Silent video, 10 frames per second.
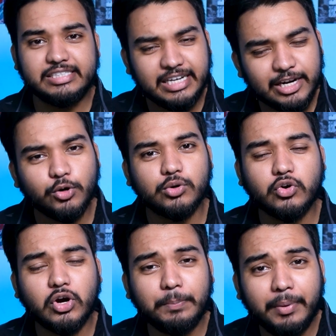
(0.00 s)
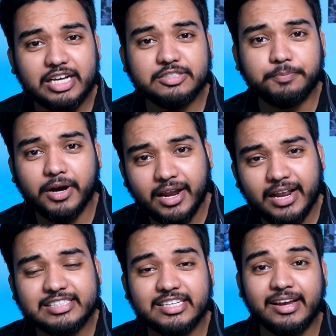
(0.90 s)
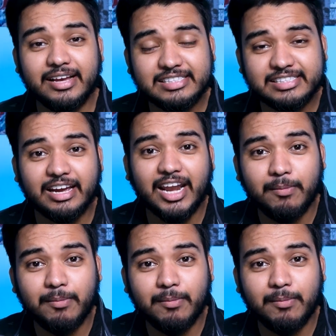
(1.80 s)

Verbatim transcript: सेन गोकू के पास पहले से इनसेन